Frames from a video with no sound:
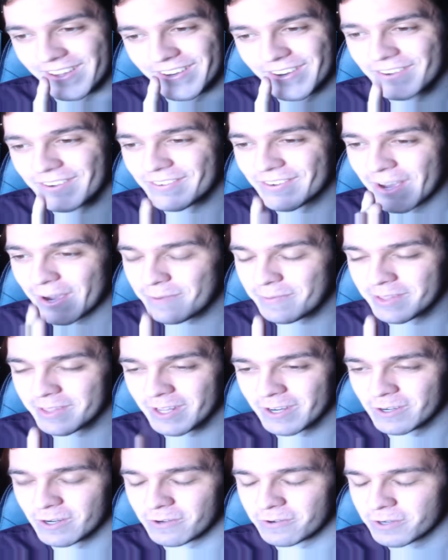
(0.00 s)
no voy a comentar,
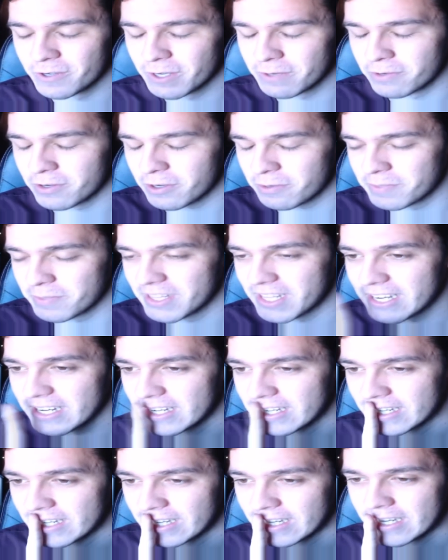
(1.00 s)
o lo voy a comentar
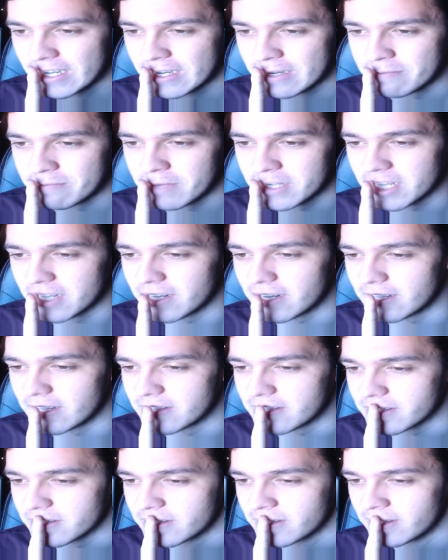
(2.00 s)
más
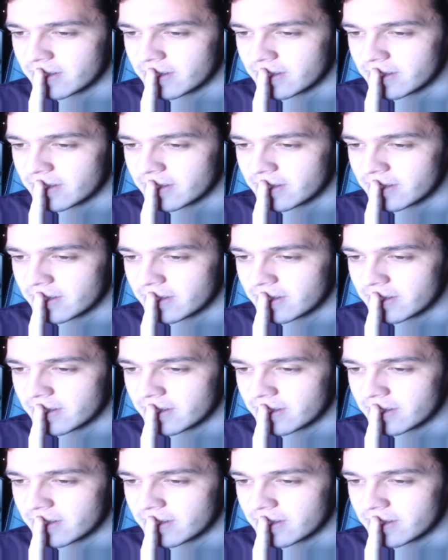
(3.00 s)
adelante.